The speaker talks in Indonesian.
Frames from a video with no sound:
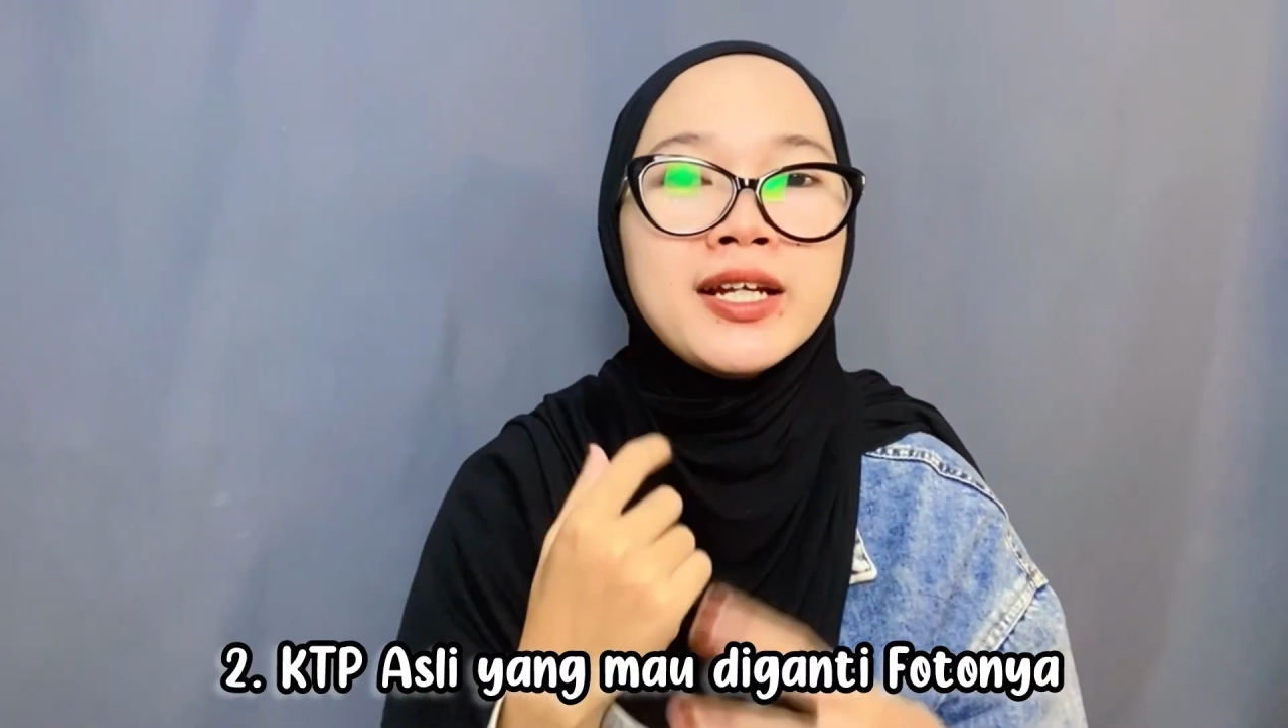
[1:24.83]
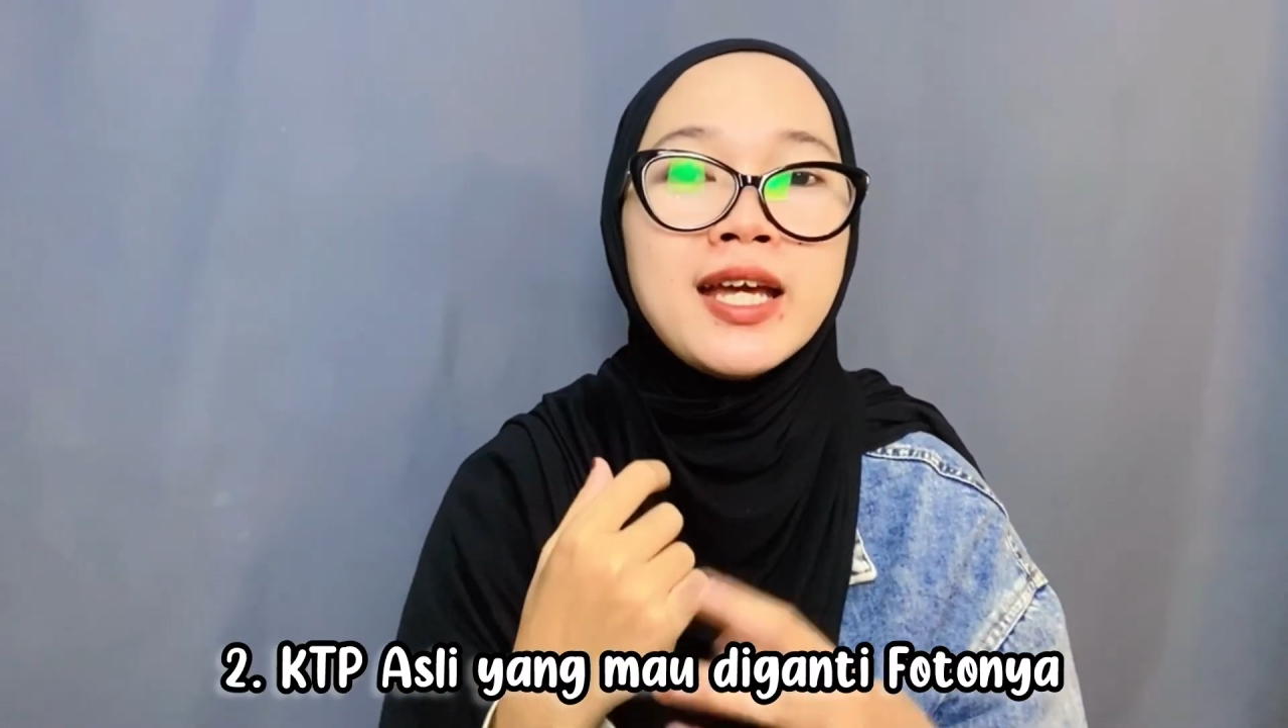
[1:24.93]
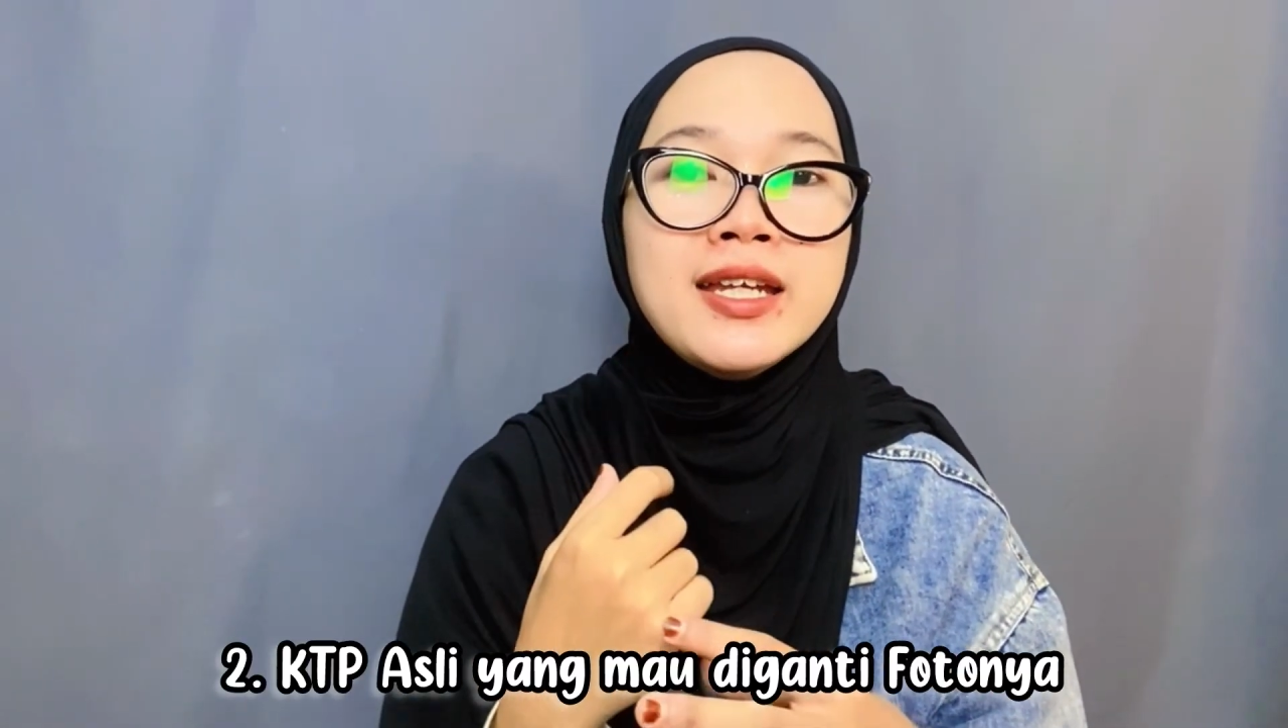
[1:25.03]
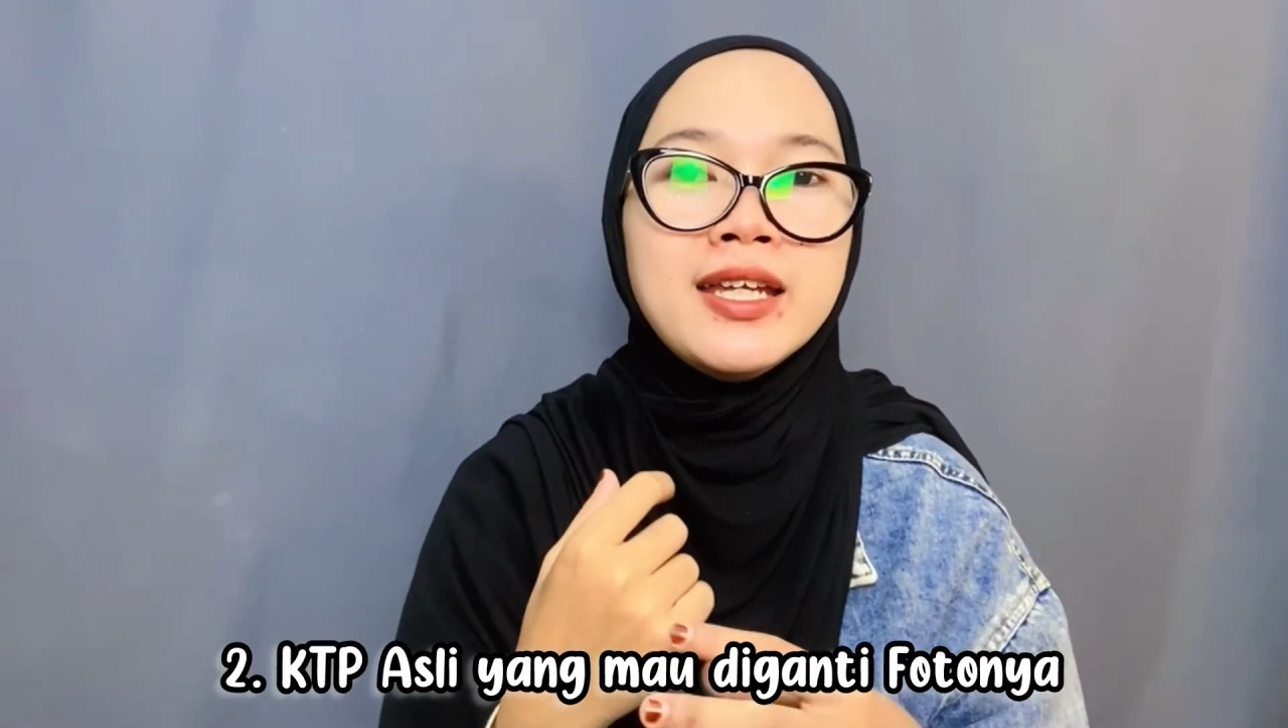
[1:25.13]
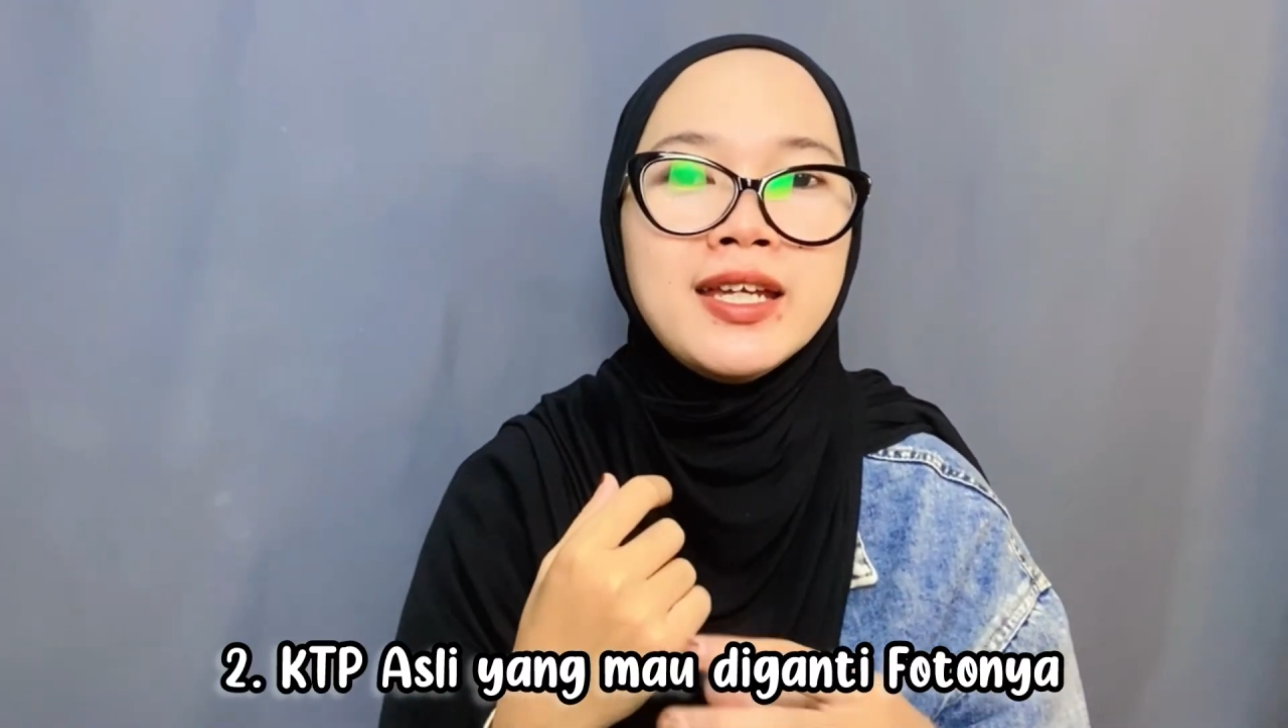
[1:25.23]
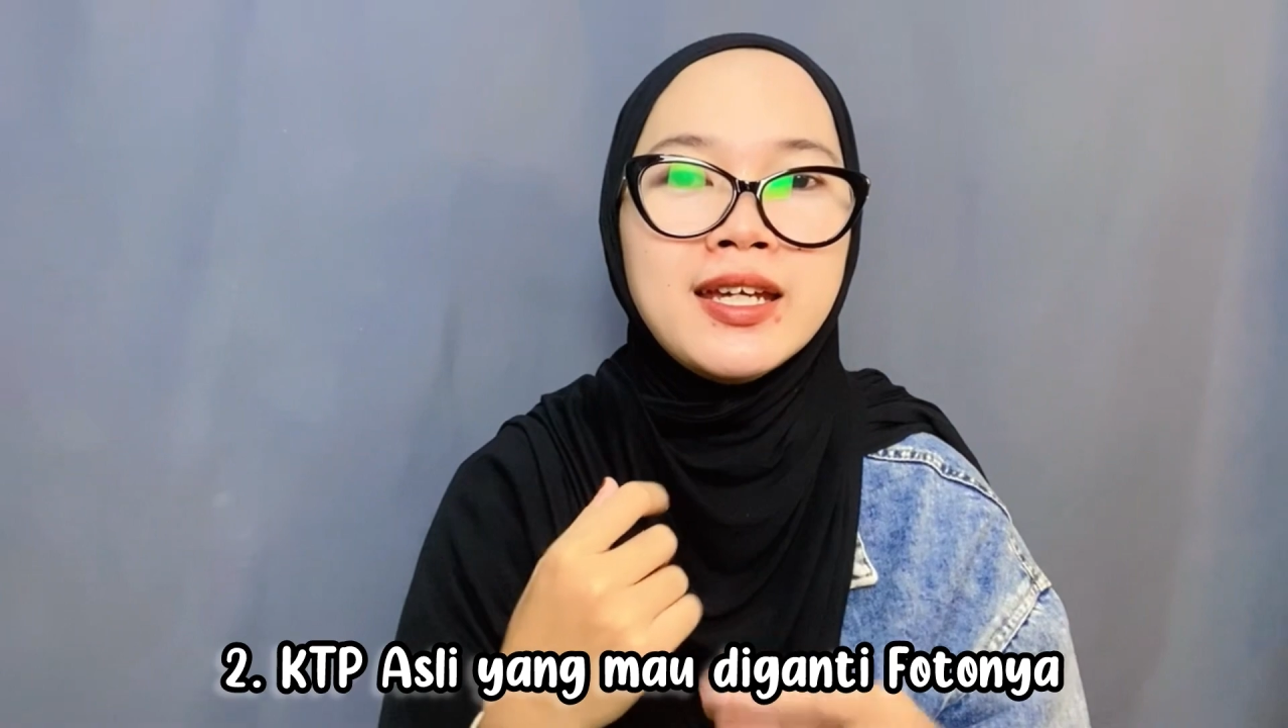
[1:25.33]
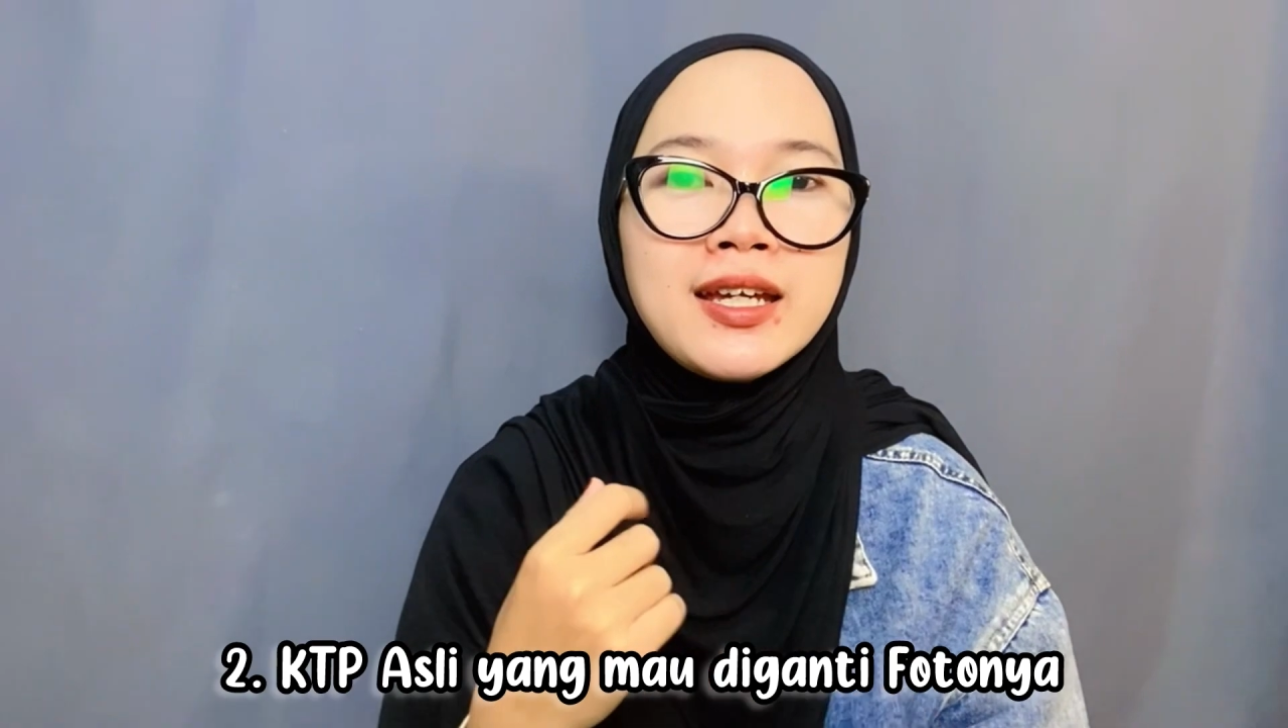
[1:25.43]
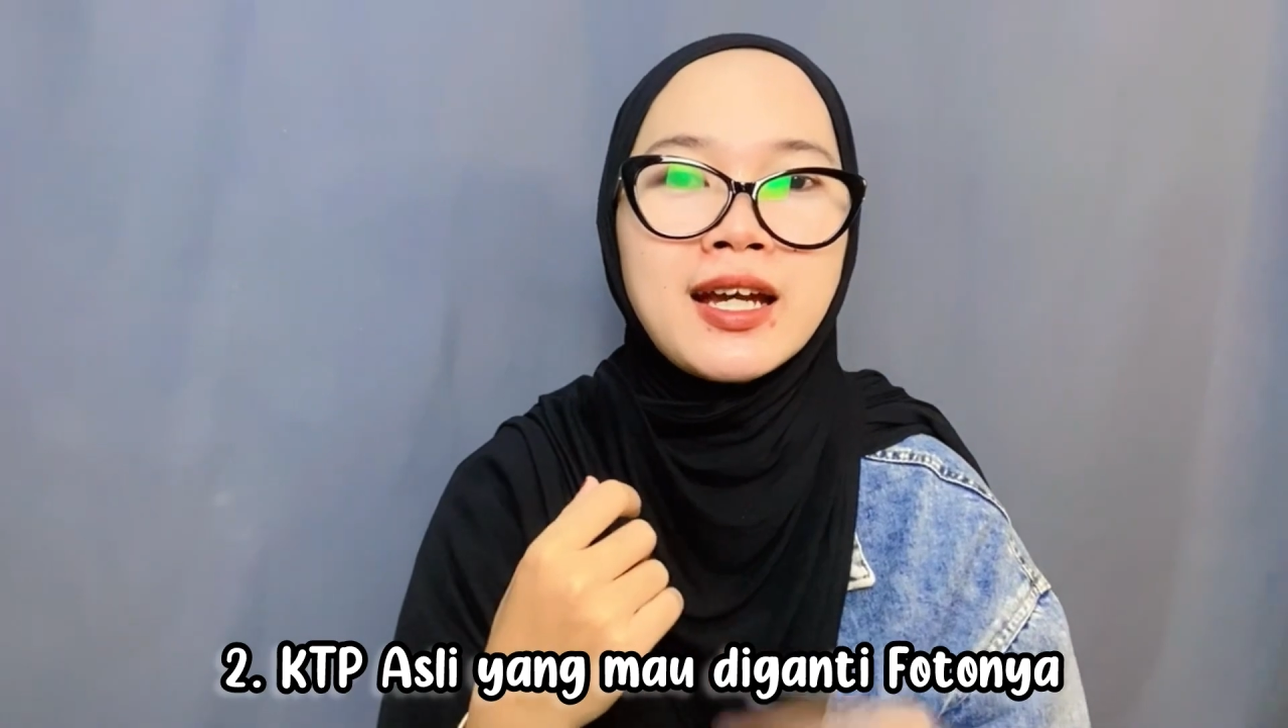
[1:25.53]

ganti